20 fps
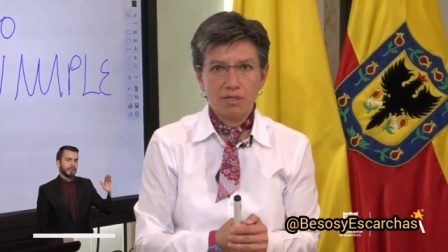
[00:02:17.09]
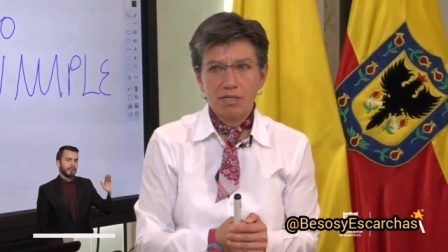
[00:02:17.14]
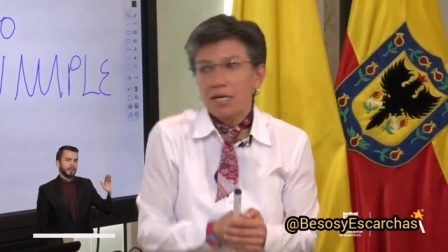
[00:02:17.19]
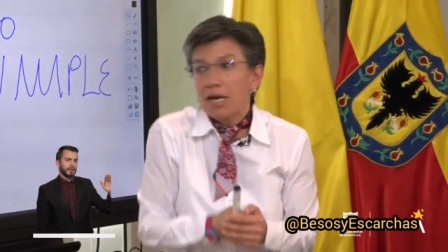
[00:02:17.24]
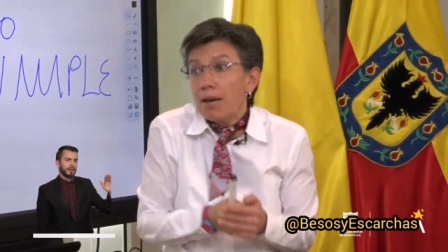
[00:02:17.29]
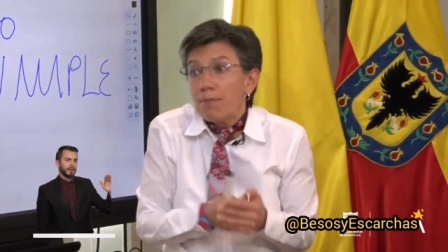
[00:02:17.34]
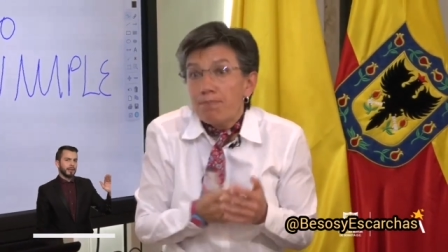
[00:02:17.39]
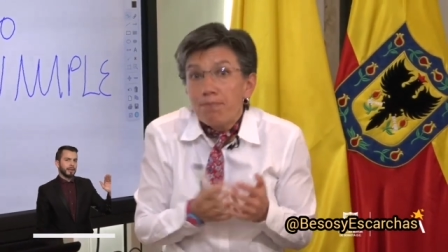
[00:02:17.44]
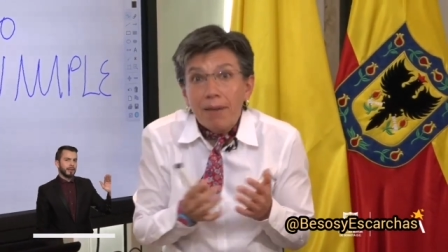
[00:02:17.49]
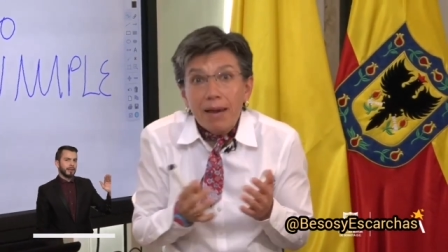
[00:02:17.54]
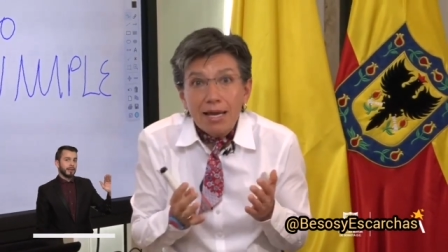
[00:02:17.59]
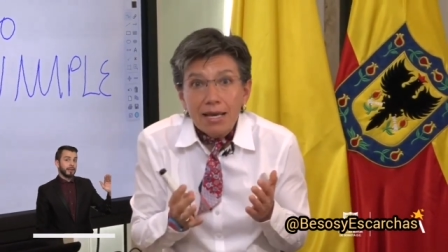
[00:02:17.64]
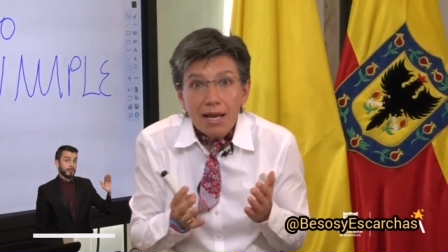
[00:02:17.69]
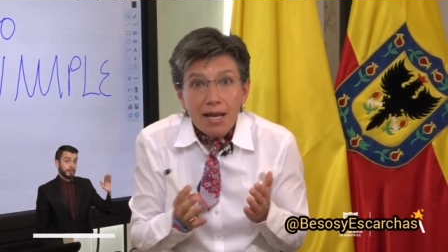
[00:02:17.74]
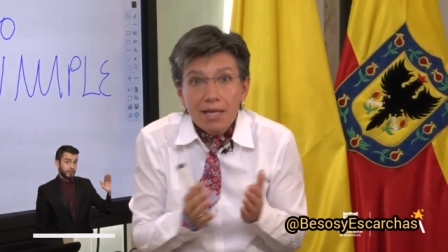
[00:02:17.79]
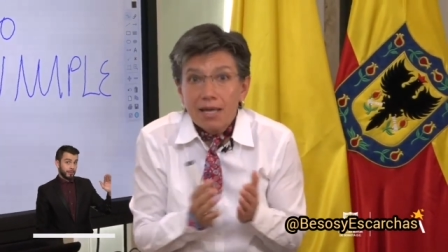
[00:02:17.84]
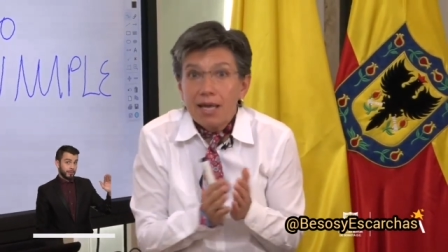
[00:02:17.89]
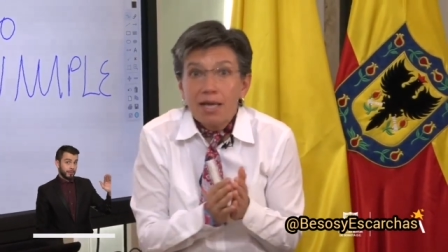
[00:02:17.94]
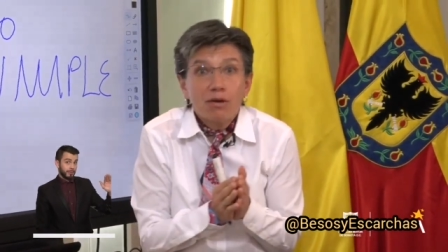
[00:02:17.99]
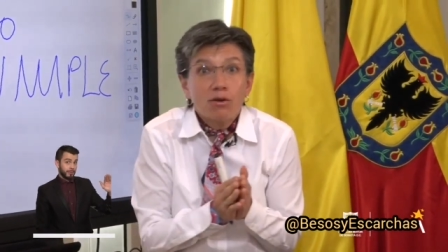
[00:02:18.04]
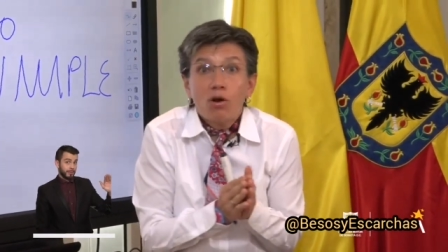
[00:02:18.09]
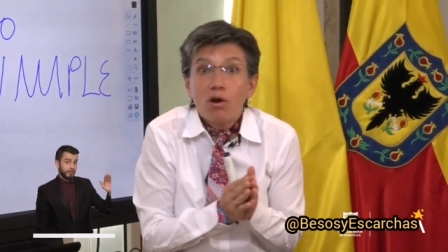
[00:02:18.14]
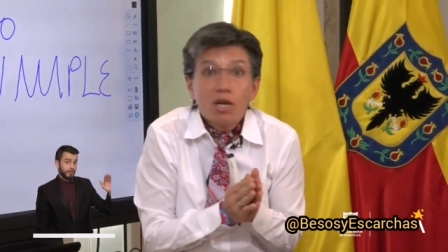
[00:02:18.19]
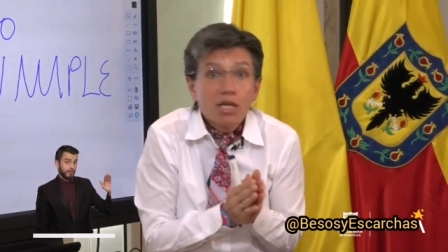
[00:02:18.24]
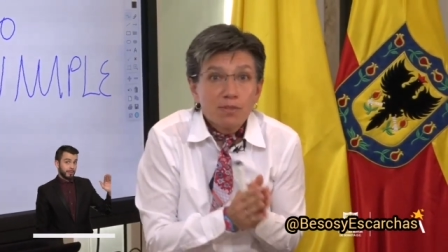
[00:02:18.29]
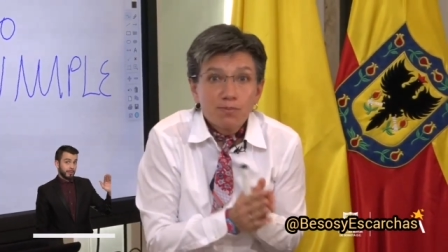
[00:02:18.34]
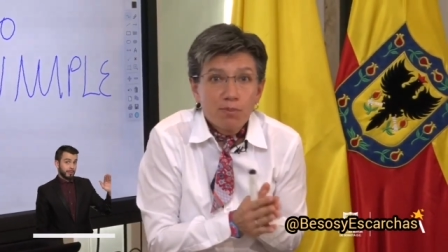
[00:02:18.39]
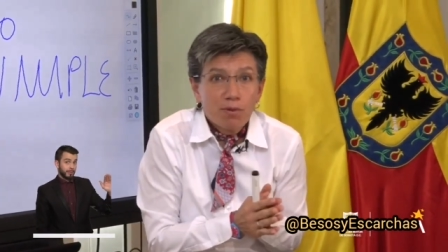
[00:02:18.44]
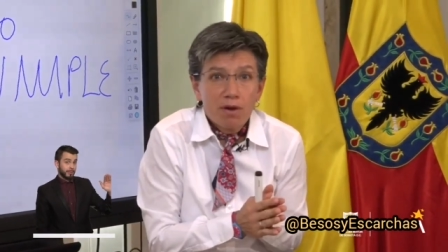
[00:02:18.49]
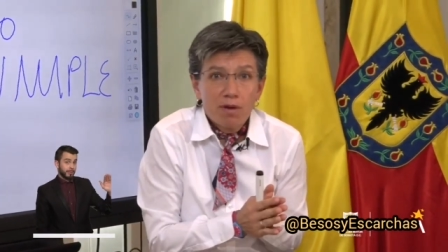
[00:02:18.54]
Qué pena que no
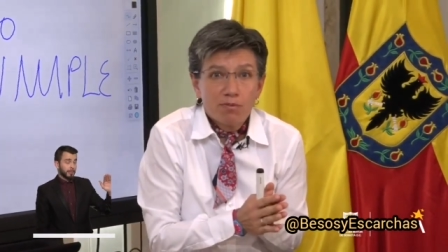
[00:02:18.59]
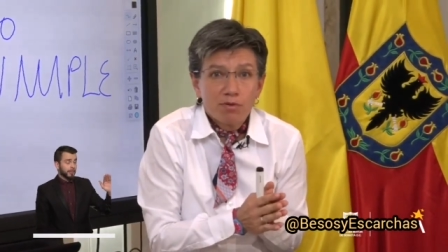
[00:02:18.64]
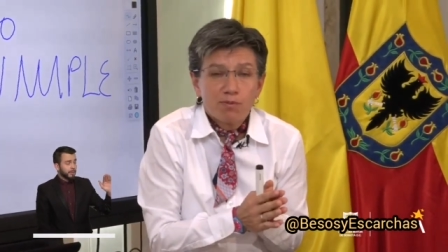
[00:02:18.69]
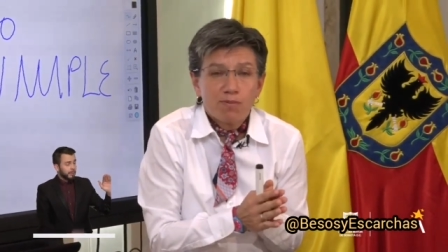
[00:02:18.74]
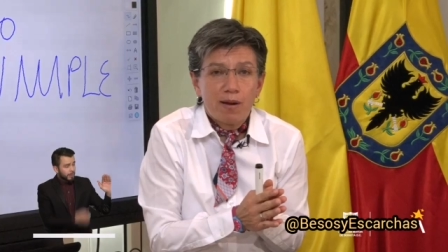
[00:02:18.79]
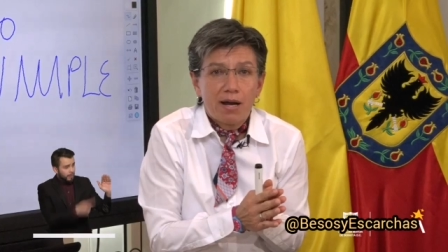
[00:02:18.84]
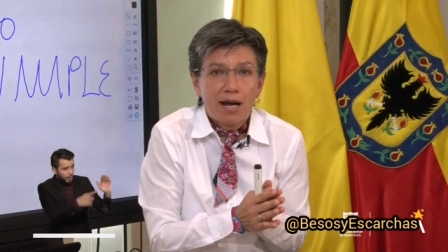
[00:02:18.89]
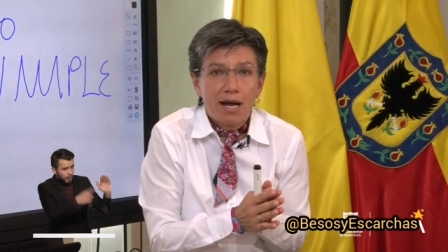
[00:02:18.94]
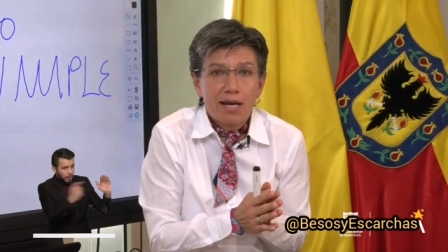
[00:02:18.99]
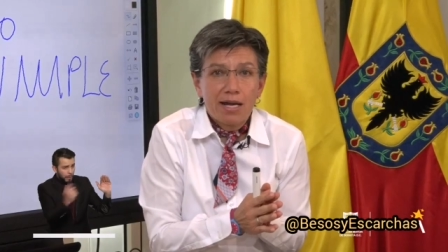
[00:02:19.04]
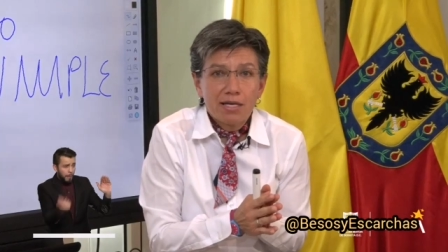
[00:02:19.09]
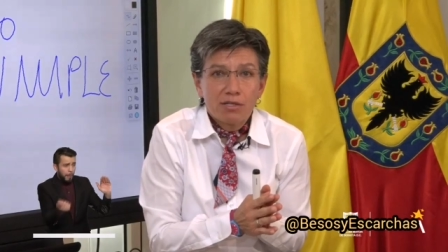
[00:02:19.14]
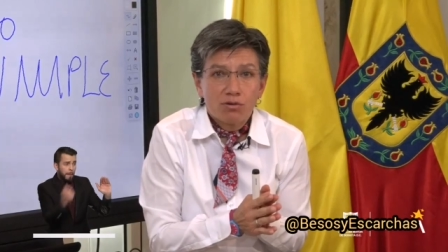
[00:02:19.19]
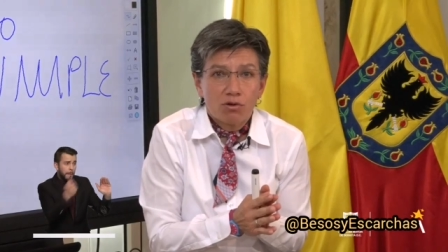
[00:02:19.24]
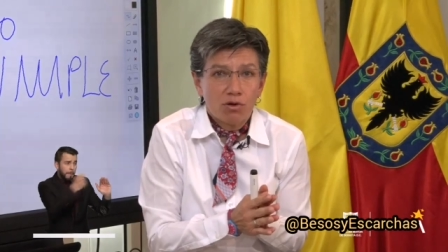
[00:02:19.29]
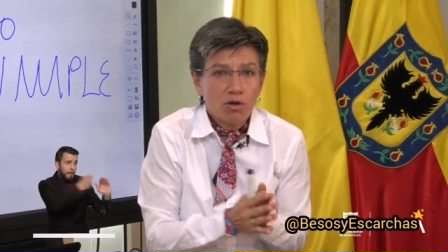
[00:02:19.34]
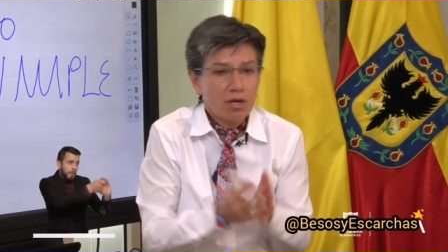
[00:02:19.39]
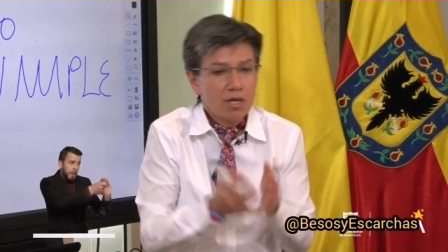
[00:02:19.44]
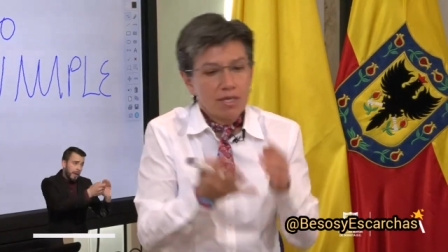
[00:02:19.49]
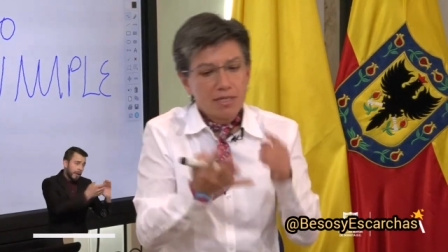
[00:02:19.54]
les podemos pagar eso.